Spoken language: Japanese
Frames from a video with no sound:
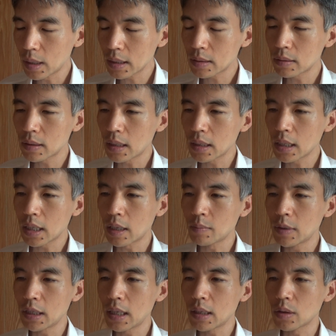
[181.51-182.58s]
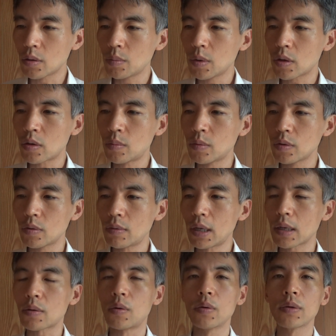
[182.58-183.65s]
烈な苦味で飲み込むの
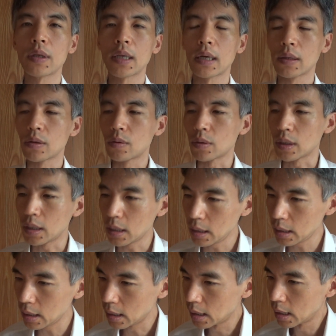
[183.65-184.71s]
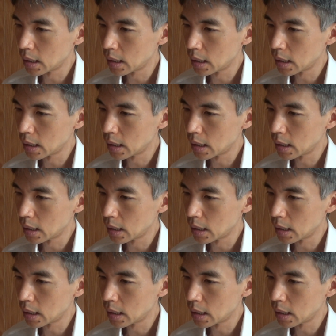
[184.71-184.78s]
は困難と言い